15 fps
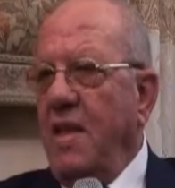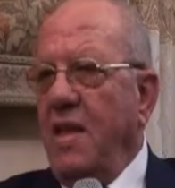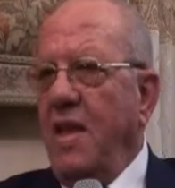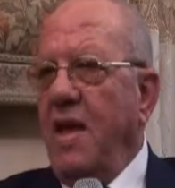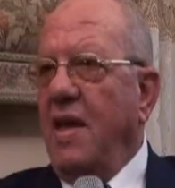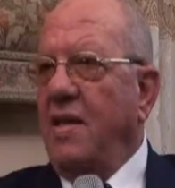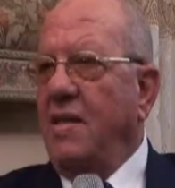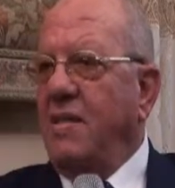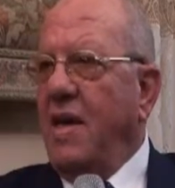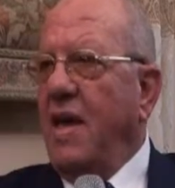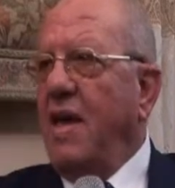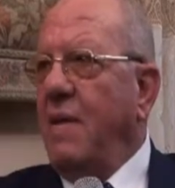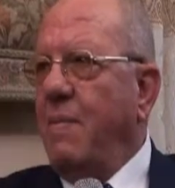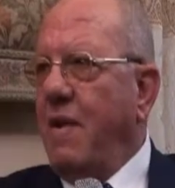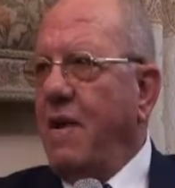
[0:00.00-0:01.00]
ده
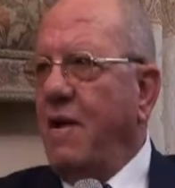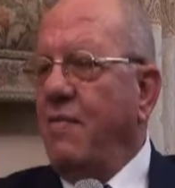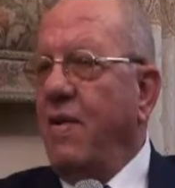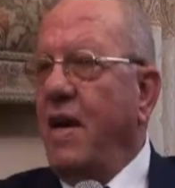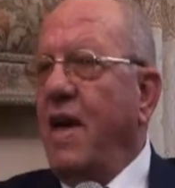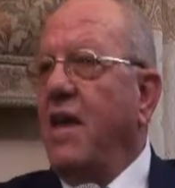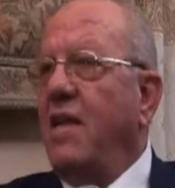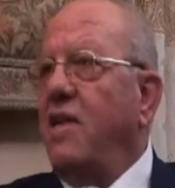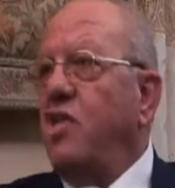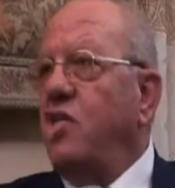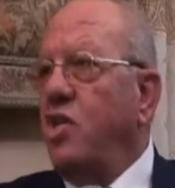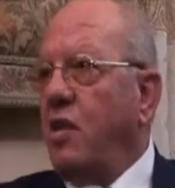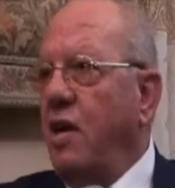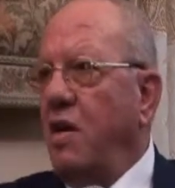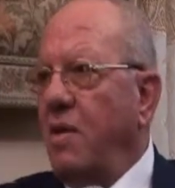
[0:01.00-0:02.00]
استهانه بها فكانت دي
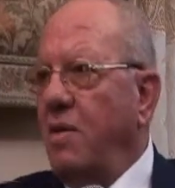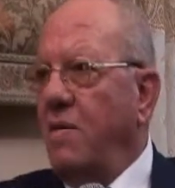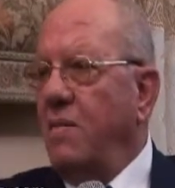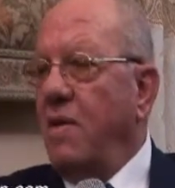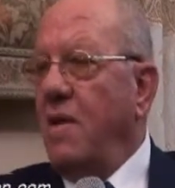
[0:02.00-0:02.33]
الشراره